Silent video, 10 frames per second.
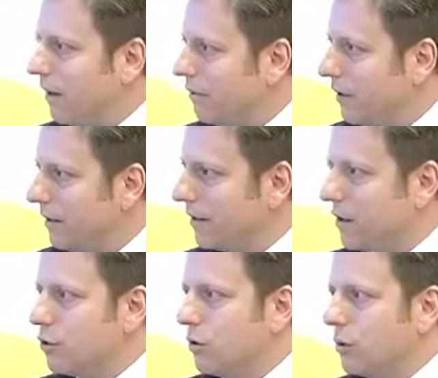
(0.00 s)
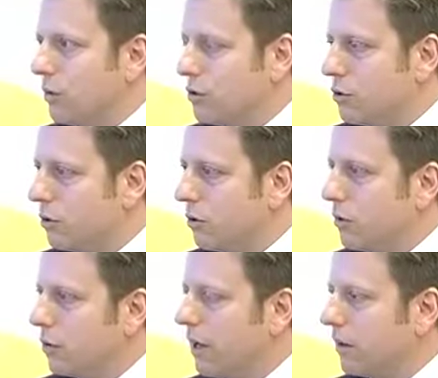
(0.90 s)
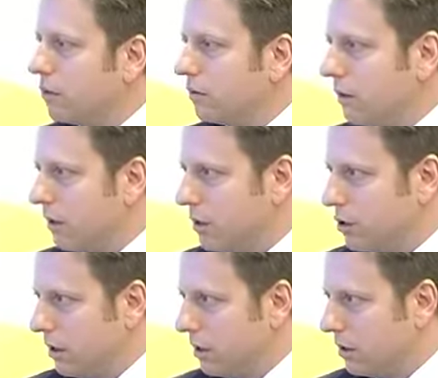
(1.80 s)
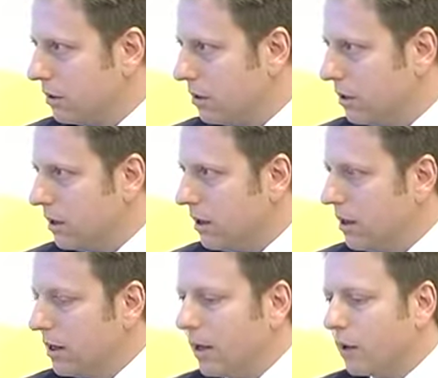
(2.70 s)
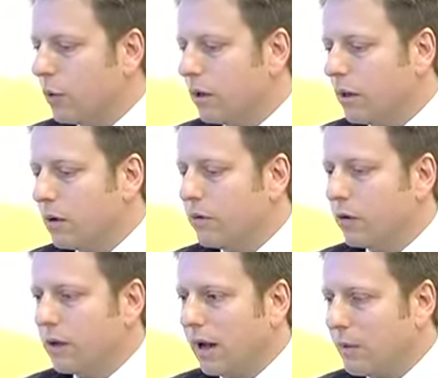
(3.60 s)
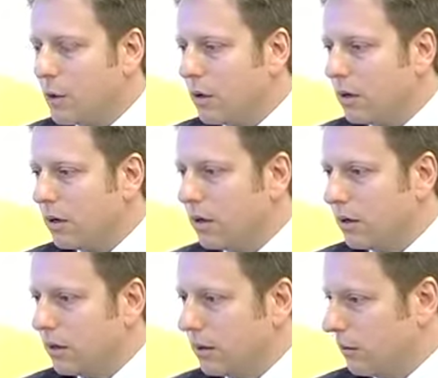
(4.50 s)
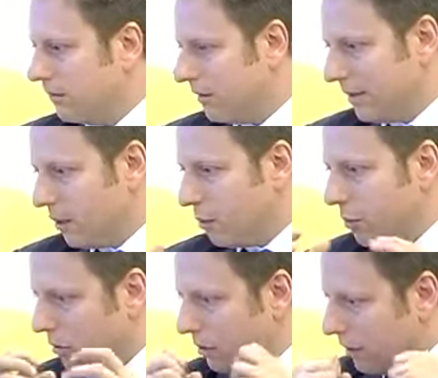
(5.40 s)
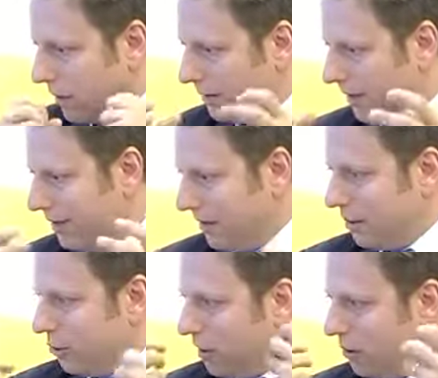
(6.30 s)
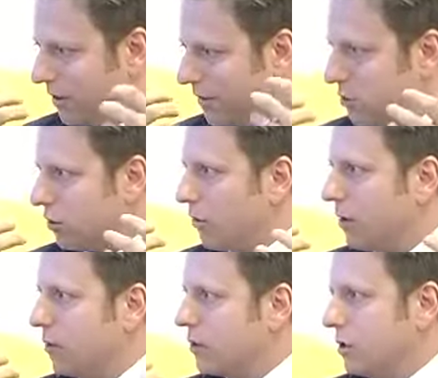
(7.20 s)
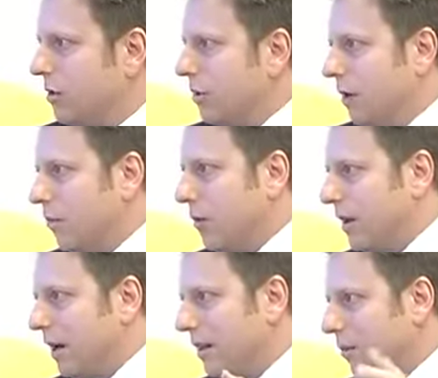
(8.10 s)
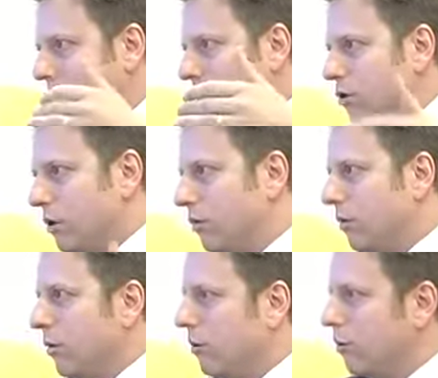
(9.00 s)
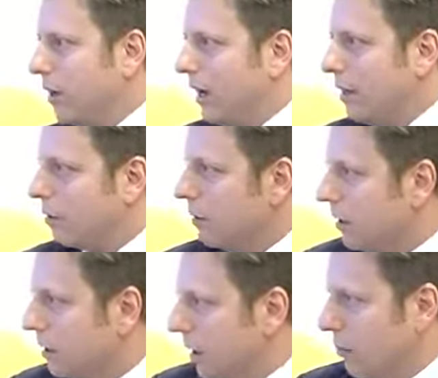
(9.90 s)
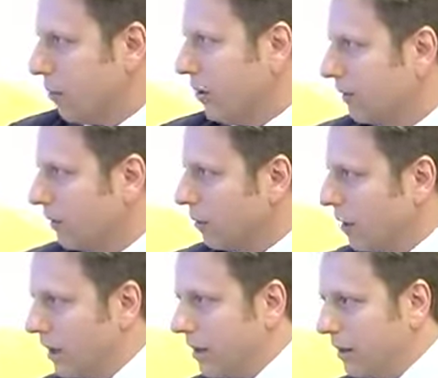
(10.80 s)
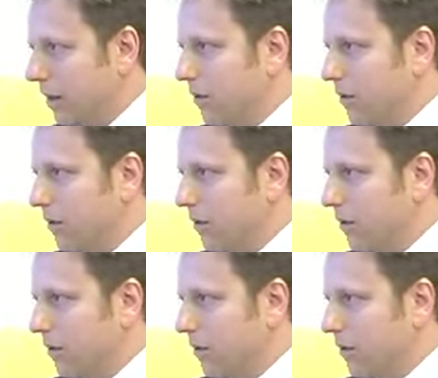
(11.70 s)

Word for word: a, a, vista giorno per giorno in un lento stillicidio e quindi noi vogliamo, eh, questa è stata un po' la sensazione, il messaggio che abbiamo percepito, perché poi in realtà abbiamo ricevuto il comunicato e poi a seguire la lettera,